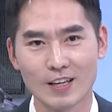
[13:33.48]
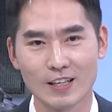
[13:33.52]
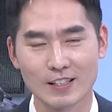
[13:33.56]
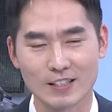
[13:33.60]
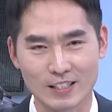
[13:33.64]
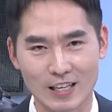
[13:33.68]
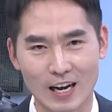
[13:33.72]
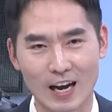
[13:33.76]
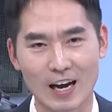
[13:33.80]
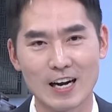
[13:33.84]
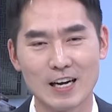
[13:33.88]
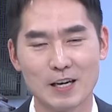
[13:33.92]

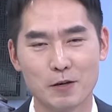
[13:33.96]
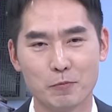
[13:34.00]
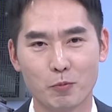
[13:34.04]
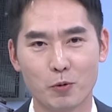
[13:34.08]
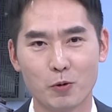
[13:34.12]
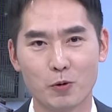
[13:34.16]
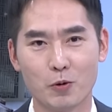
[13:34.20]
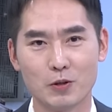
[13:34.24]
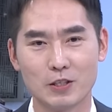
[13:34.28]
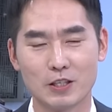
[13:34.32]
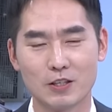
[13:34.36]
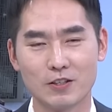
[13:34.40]
잘
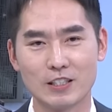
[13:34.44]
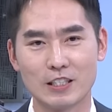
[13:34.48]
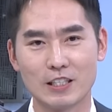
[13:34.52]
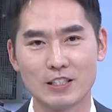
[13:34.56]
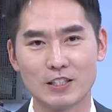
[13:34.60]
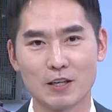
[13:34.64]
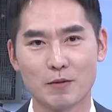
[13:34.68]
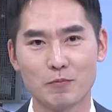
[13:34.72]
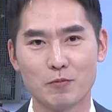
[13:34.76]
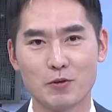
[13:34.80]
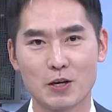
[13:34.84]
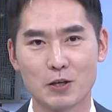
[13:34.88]
뭐 이런
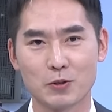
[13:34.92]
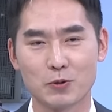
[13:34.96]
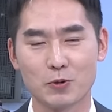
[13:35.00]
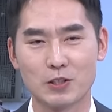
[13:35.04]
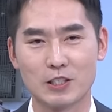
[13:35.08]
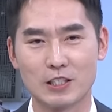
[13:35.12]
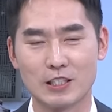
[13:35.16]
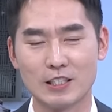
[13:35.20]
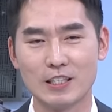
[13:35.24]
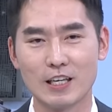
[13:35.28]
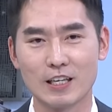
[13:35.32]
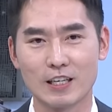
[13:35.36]
2차 물량도
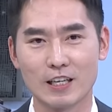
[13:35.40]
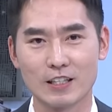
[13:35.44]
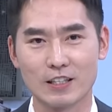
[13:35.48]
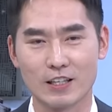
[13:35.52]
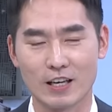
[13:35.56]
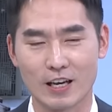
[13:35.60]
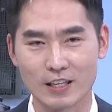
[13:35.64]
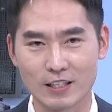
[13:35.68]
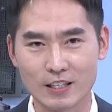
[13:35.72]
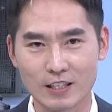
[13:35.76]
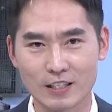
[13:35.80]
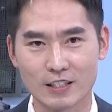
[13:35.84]
진행이
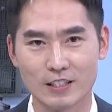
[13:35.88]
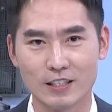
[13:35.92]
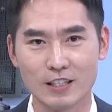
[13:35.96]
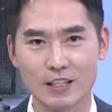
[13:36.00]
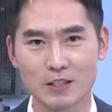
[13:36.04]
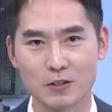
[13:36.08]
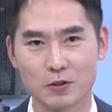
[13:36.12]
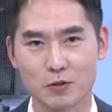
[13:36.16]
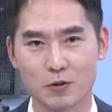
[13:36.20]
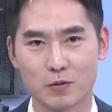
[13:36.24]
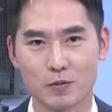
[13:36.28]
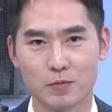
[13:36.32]

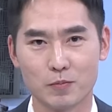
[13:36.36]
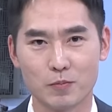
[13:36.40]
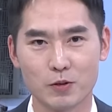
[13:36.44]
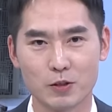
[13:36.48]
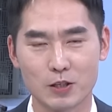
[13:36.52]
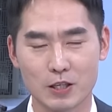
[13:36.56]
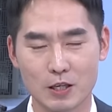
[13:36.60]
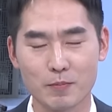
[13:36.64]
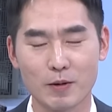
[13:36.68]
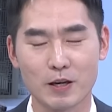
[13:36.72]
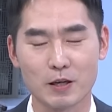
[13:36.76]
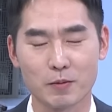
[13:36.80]
되기를 좀
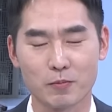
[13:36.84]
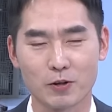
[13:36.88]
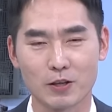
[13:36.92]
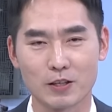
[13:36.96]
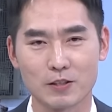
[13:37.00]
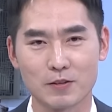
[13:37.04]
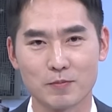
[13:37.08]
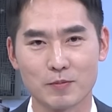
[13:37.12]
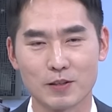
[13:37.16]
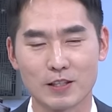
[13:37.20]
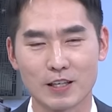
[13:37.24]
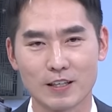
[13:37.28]
희망해
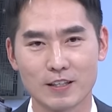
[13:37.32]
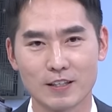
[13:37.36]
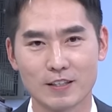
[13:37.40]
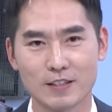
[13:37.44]
보겠습니다.